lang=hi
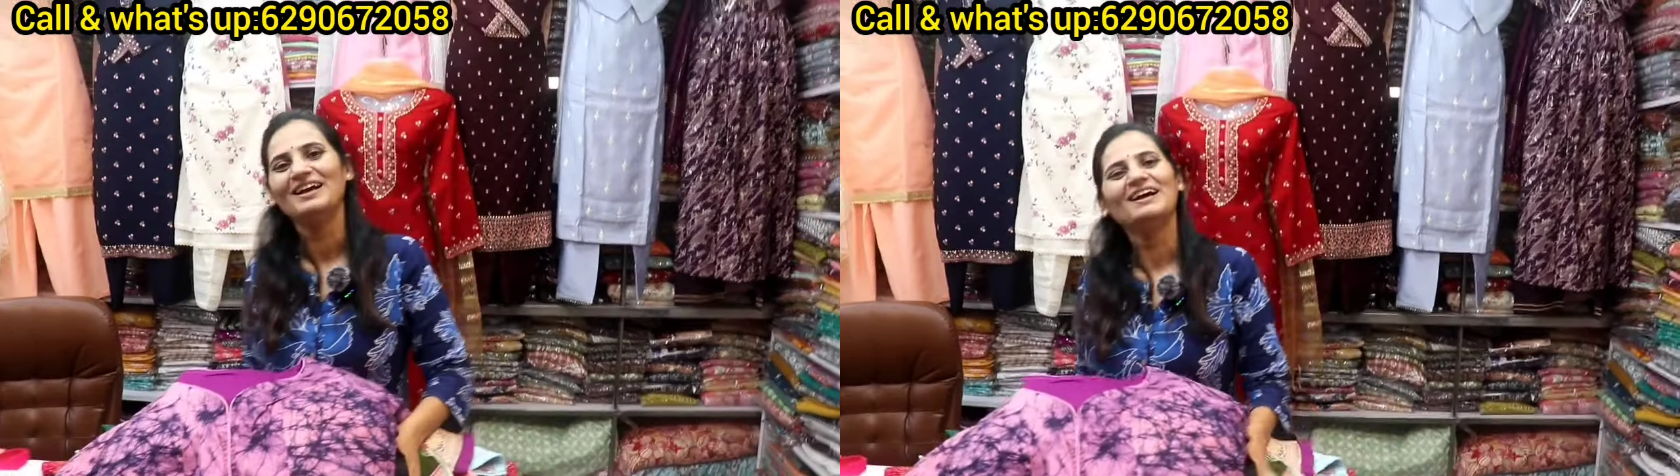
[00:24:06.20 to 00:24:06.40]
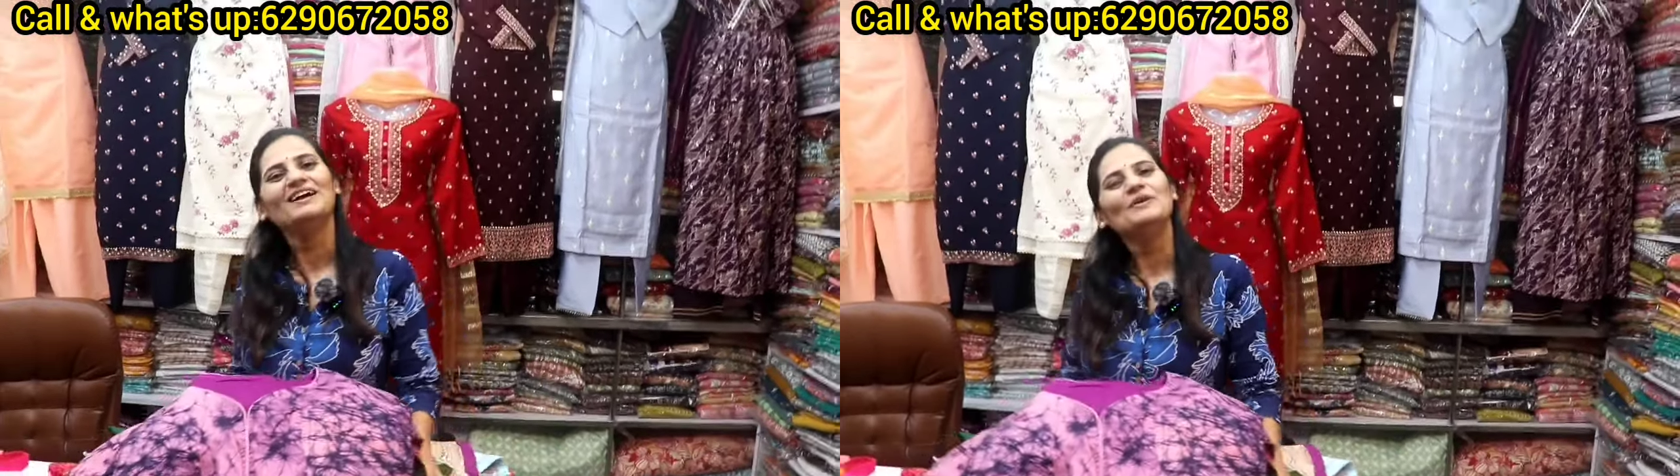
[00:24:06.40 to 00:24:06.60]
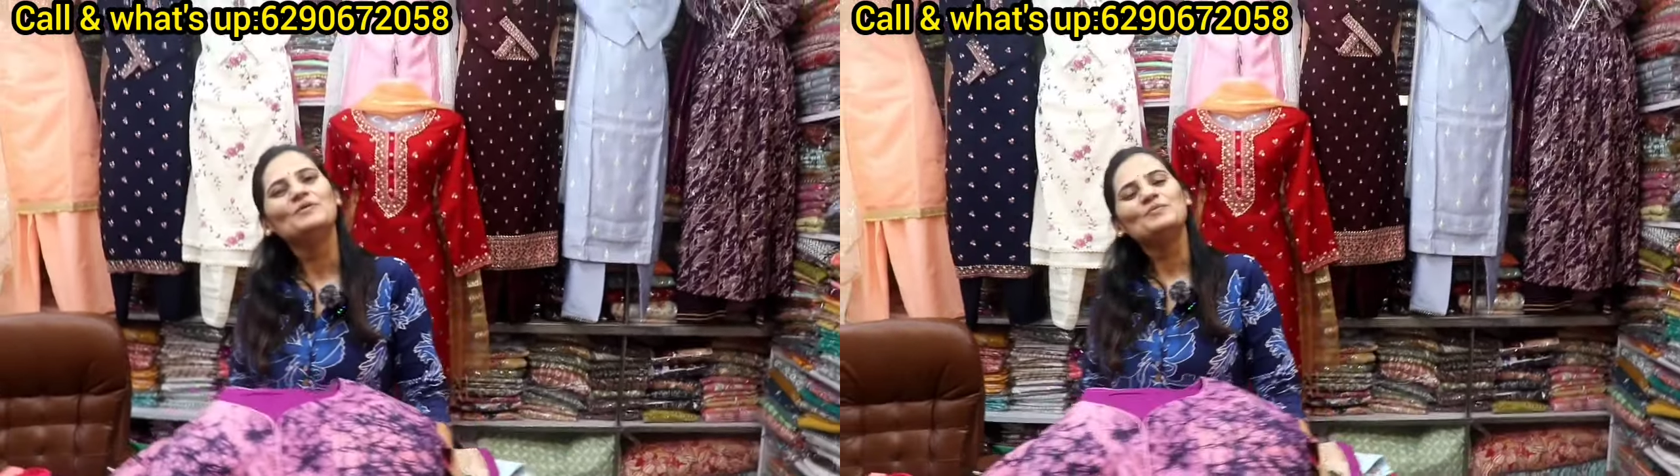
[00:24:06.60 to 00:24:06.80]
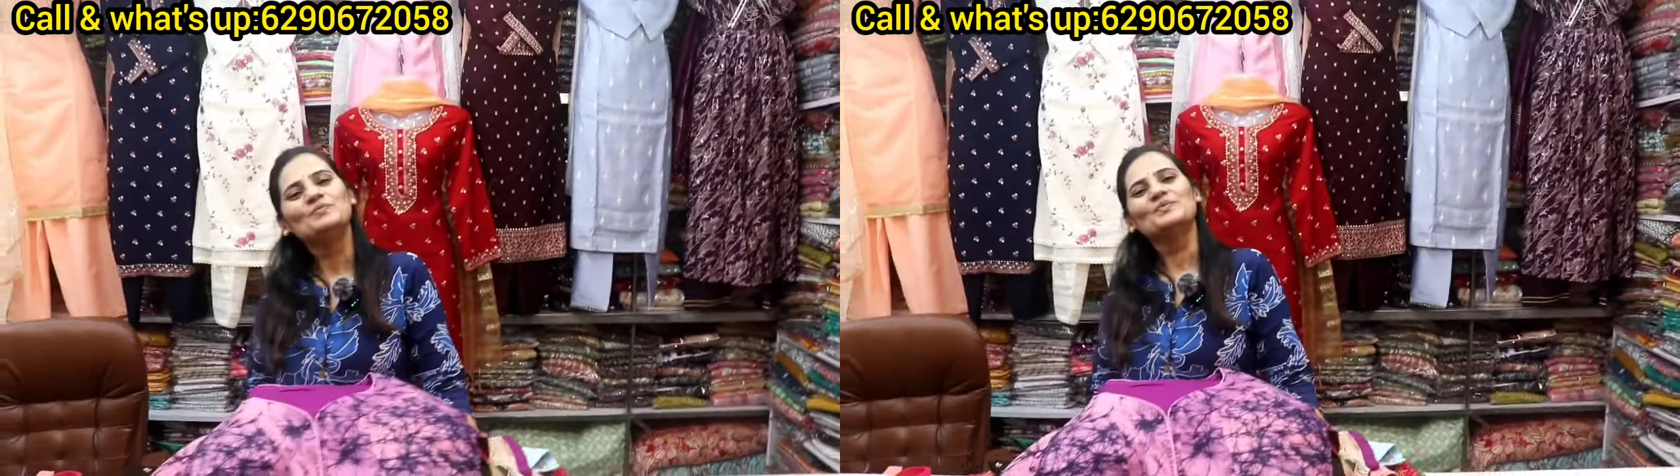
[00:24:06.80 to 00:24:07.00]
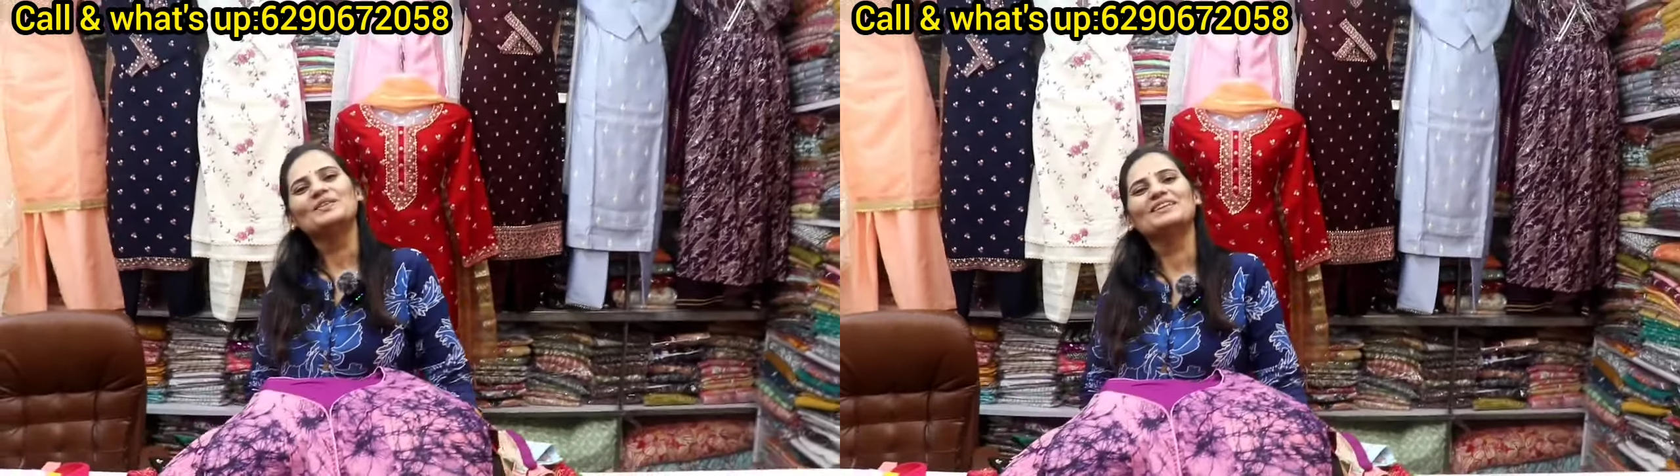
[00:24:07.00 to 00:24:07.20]
लोग देखना चाहते हो तो आप
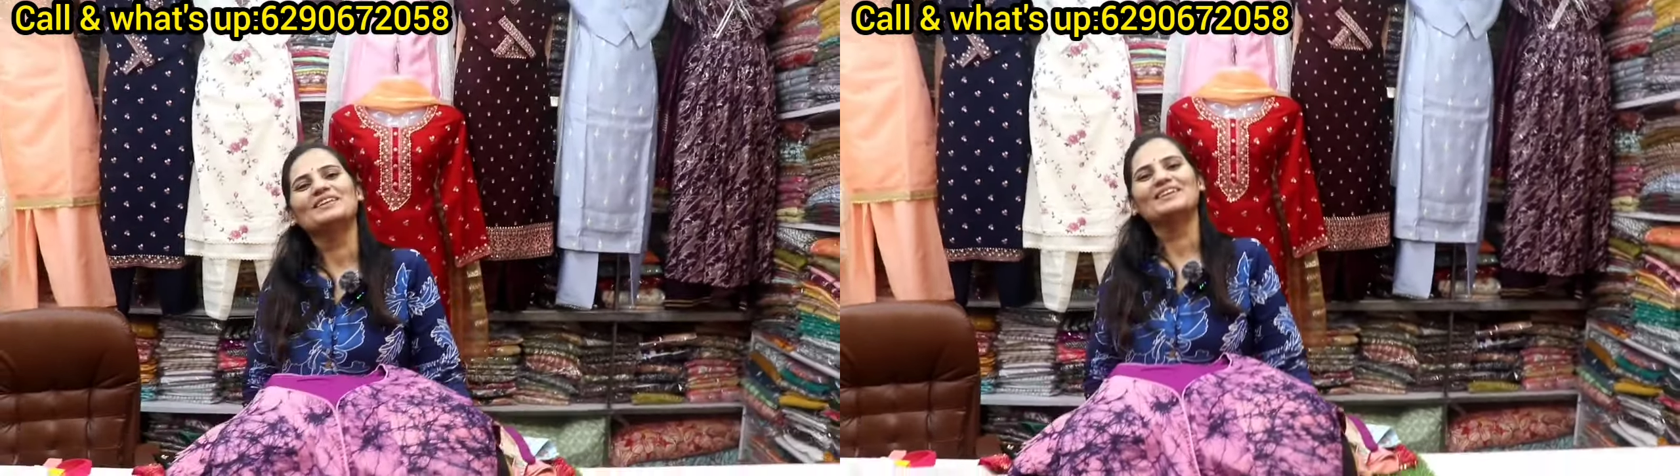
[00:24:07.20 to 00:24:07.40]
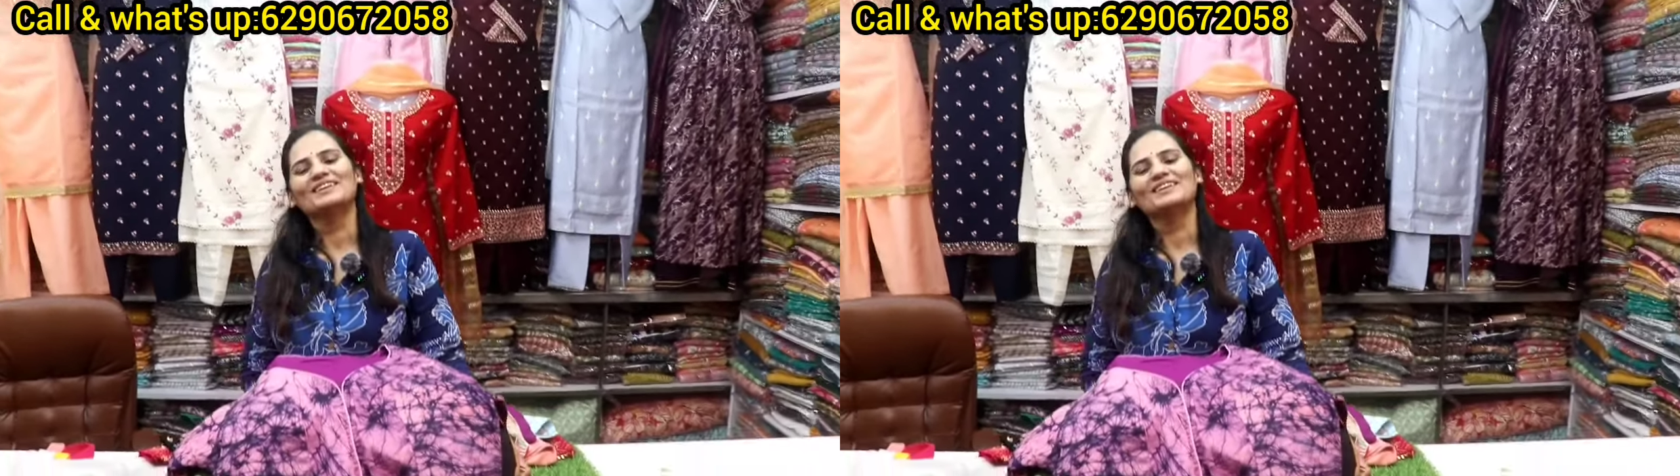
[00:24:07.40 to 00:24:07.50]
लोग विजिट कर